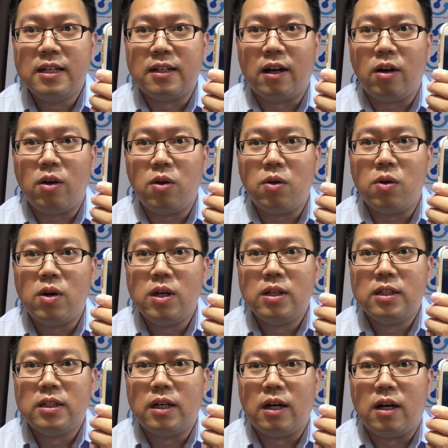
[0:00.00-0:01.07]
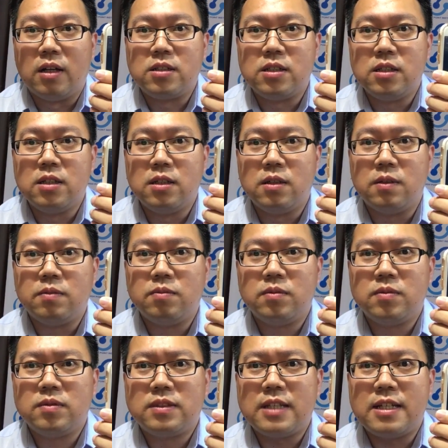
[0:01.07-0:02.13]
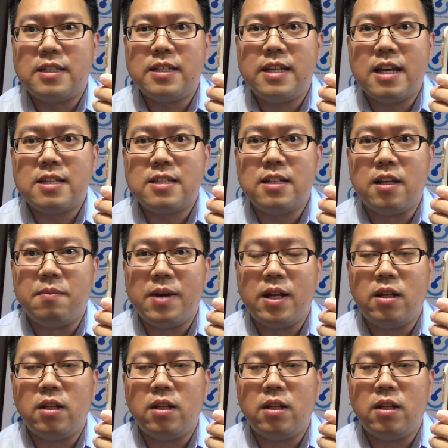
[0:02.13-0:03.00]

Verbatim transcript: 然后呃是在这件事里面，